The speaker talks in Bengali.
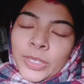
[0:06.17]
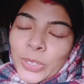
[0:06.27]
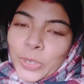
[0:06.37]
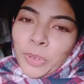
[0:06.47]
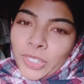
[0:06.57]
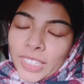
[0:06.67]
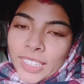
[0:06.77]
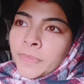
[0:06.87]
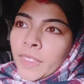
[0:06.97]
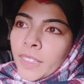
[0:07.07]
গুড মর্নিং
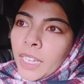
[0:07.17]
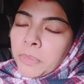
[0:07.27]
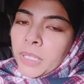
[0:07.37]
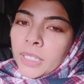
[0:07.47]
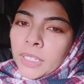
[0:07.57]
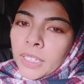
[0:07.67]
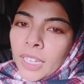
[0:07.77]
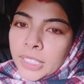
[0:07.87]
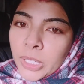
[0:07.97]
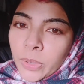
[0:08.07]
আমি
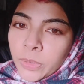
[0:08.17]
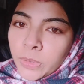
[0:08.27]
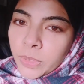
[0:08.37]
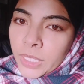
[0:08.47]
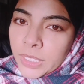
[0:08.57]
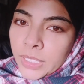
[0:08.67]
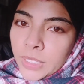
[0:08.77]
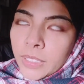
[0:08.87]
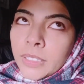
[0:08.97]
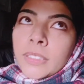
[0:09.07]
আজকেও উঠেছি
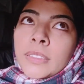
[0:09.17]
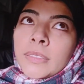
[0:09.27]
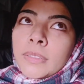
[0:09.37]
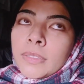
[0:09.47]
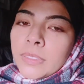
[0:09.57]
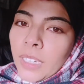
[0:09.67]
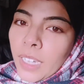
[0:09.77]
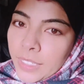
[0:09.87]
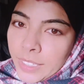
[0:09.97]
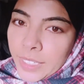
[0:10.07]

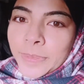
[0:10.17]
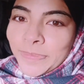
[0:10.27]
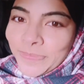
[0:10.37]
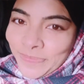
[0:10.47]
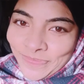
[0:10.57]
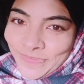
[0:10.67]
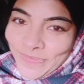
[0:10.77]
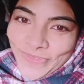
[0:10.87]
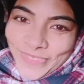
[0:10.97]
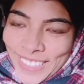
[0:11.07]
আটটায়
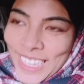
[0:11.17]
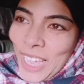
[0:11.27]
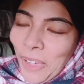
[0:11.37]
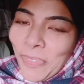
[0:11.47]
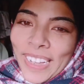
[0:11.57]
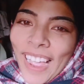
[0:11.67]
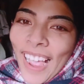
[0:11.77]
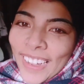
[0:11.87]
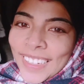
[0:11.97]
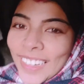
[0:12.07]
মানে
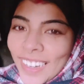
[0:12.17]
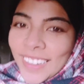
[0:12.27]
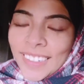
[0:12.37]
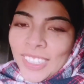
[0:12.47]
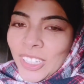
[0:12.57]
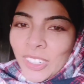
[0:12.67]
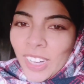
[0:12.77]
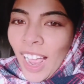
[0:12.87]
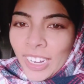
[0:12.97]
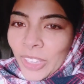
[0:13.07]
আটটার
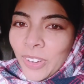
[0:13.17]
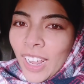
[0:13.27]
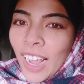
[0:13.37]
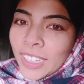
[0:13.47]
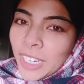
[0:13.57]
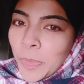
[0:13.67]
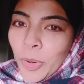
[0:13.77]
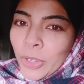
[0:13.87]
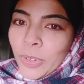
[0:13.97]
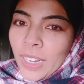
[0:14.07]
আগেও না আটটার
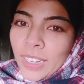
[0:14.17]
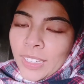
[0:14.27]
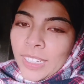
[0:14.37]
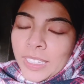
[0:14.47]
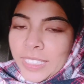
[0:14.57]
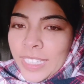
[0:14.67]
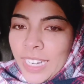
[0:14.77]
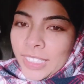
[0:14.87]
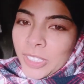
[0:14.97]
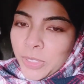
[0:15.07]
পরেও না ঠিক
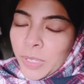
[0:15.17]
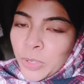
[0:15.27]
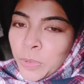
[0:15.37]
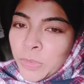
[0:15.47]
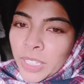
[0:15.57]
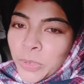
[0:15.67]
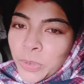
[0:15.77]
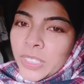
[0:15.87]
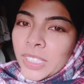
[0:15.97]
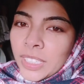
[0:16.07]
আটটার সময় ঘুম থেকে
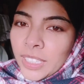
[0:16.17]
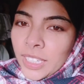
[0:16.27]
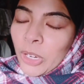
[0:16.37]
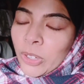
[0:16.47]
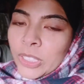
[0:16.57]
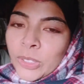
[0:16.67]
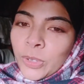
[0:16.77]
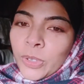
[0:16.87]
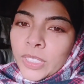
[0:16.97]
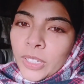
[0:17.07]
উঠছি এ কদিন
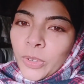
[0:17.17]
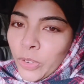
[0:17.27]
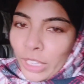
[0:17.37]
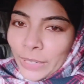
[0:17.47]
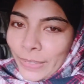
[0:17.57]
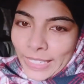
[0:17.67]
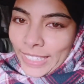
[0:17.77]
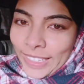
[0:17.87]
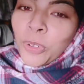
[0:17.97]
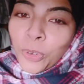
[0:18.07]
রোজ কোনো হেরফের
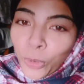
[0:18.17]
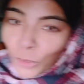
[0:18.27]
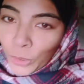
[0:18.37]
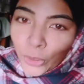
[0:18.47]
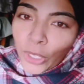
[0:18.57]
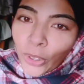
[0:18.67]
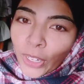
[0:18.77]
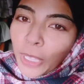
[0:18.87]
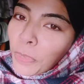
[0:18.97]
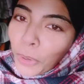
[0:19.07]
নেই উন্নতিও
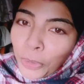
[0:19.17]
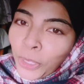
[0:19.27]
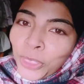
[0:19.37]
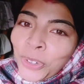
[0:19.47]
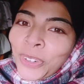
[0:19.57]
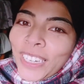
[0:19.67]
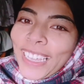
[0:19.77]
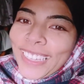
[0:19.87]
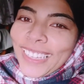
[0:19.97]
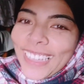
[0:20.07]
নেই পরিবর্তনও নেই
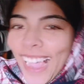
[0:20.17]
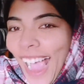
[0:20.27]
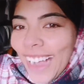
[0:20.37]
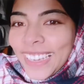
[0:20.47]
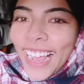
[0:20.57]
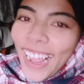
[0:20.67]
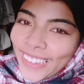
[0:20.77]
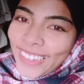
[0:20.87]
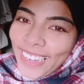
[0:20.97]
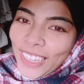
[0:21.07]
আটটা
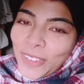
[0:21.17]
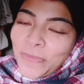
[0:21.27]
আটটায়